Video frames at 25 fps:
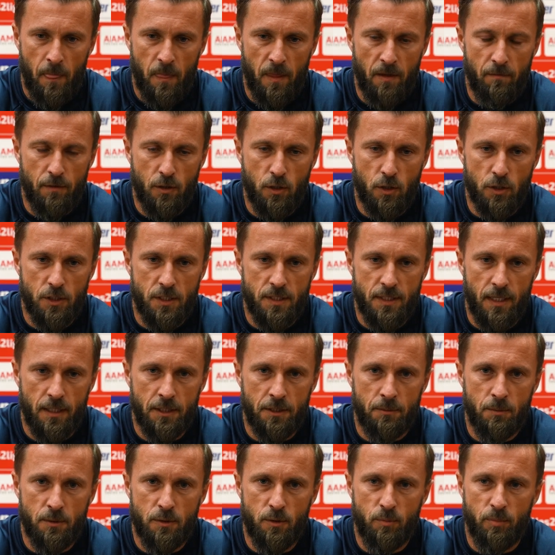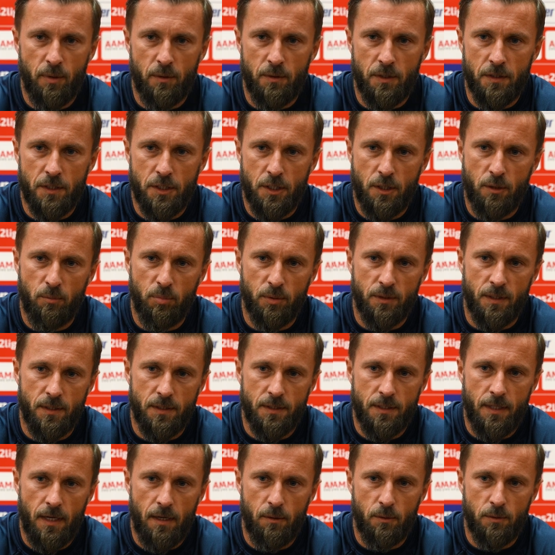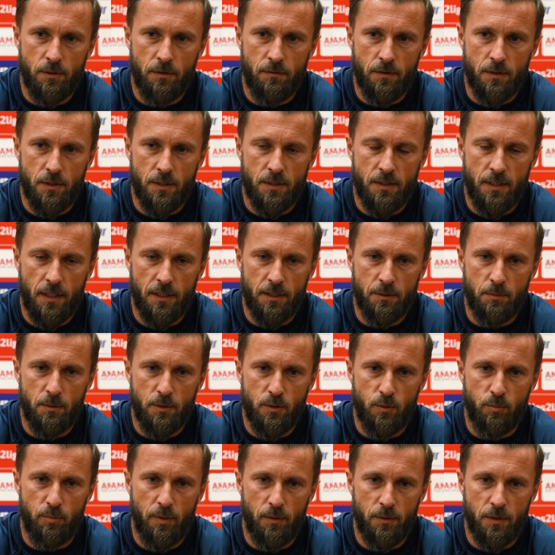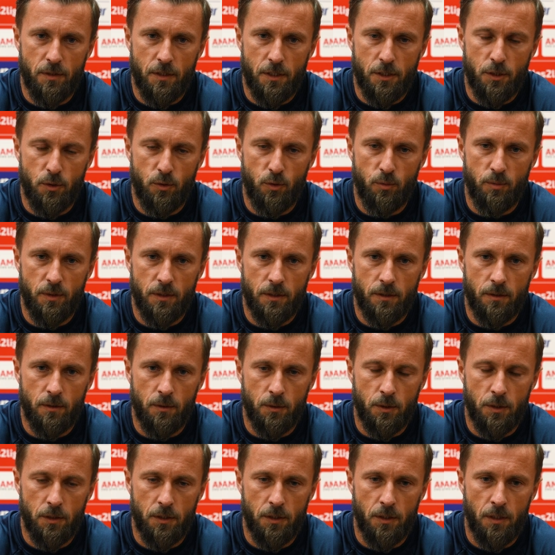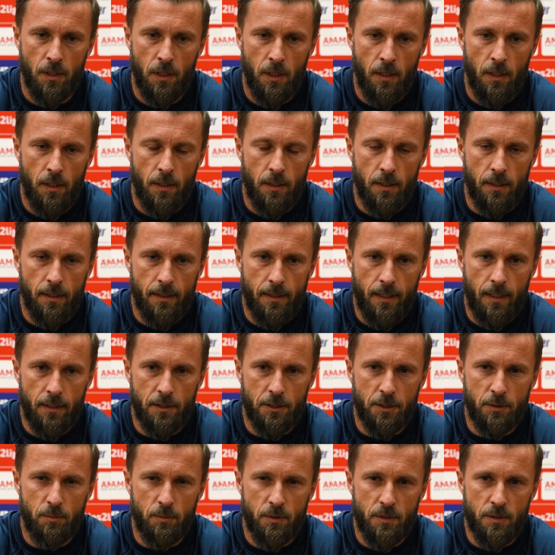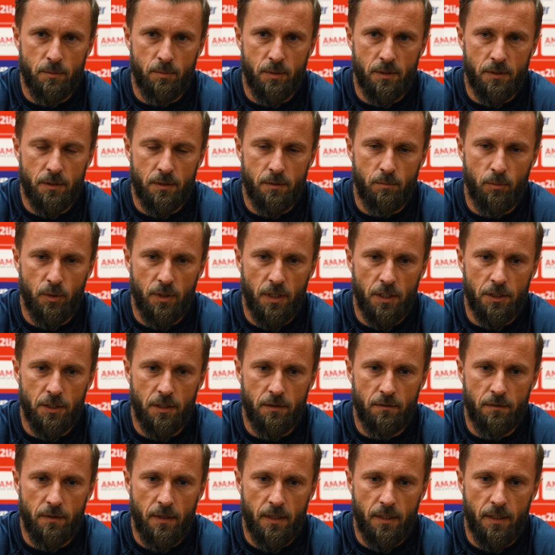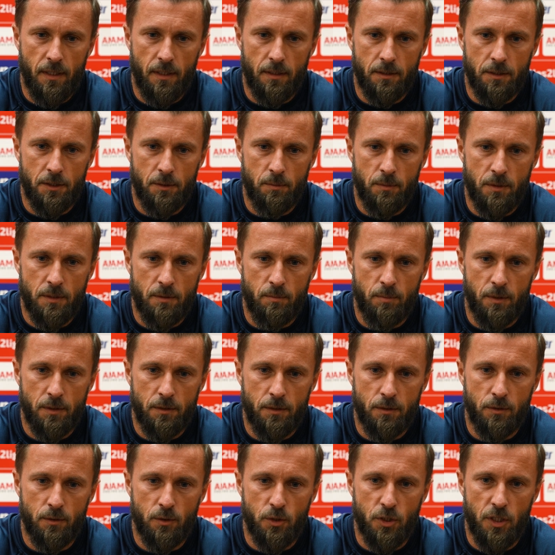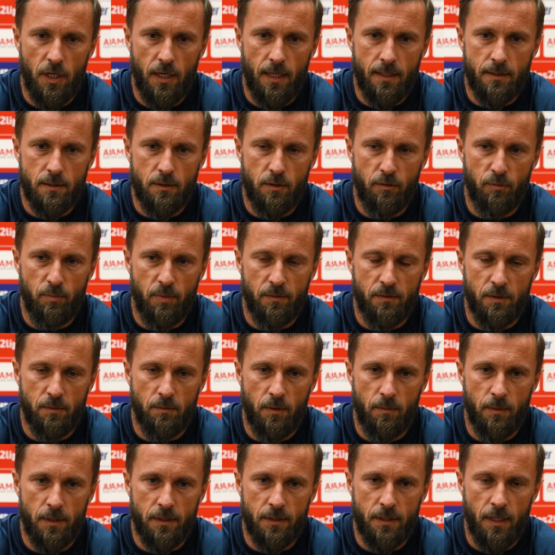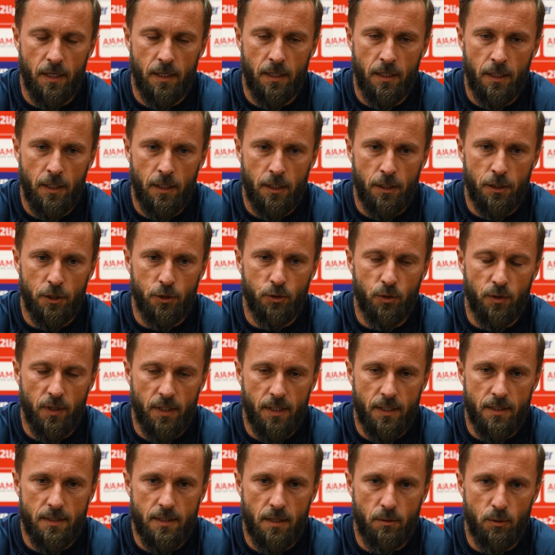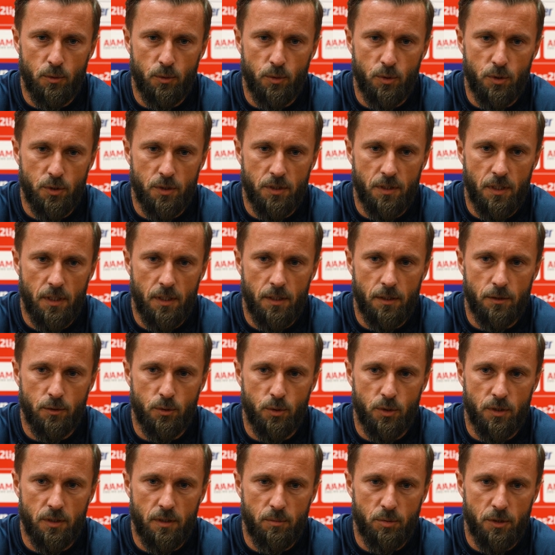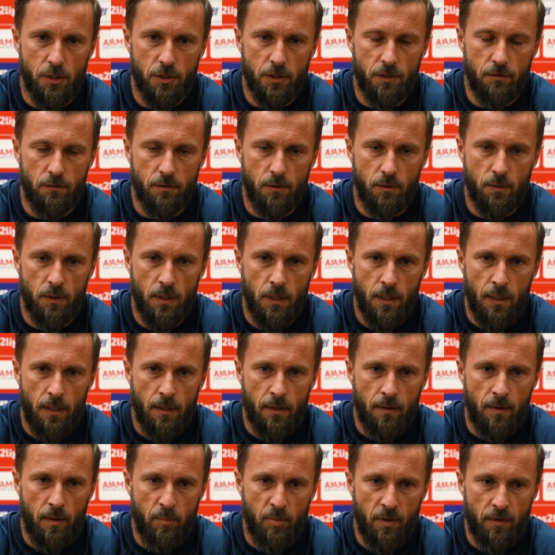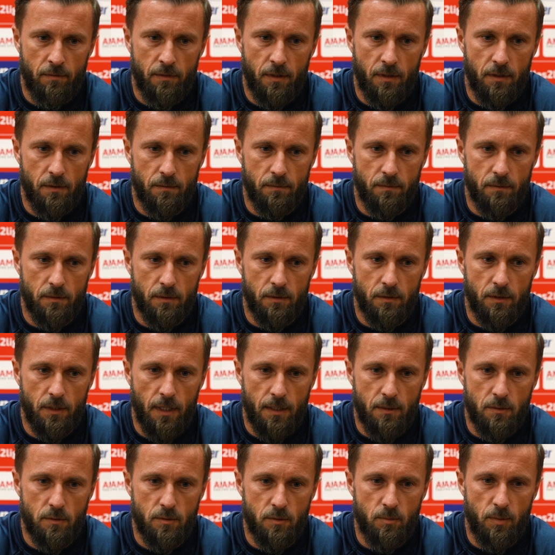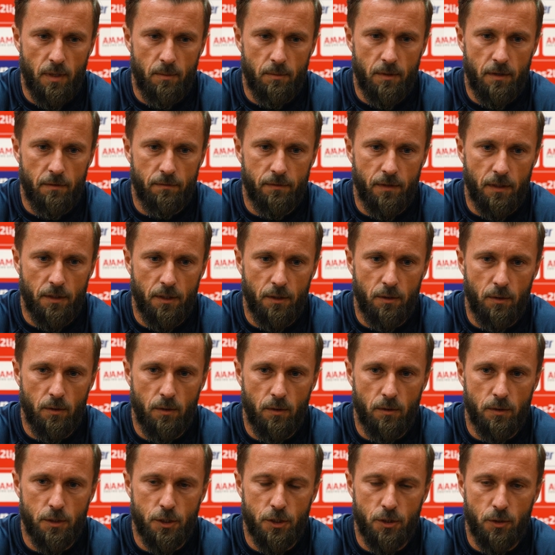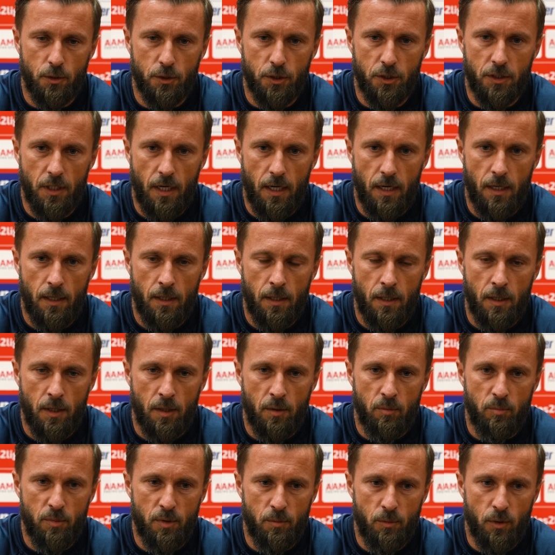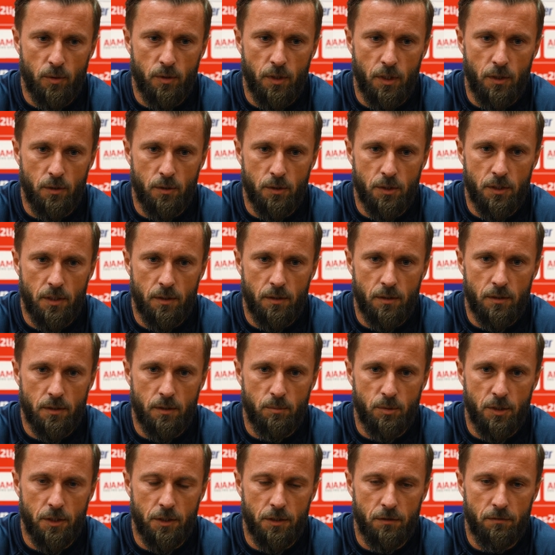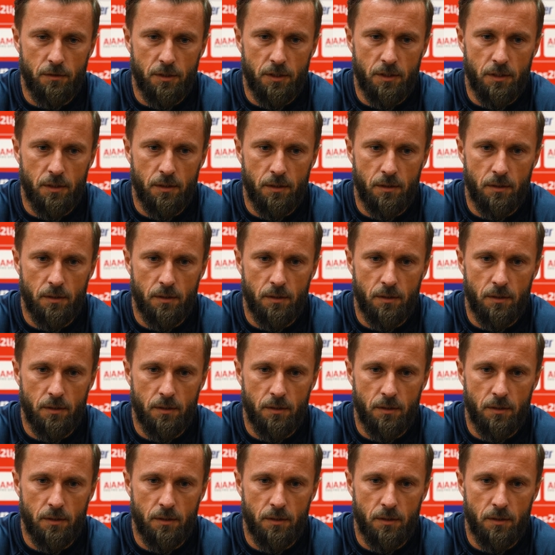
Nie wykorzystaliśmy zupełnie naszego potencjału, nie wykorzystaliśmy zupełnie naszych umiejętności. Y, graliśmy zbyt bojaźliwie, graliśmy zbyt nonszalancko w pewnych momentach i to nakręcało drużynę, drużynę przeciwną. Naprawdę y, tracąc bramkę w takich okolicznościach, mimo tego, że, że przeciwnik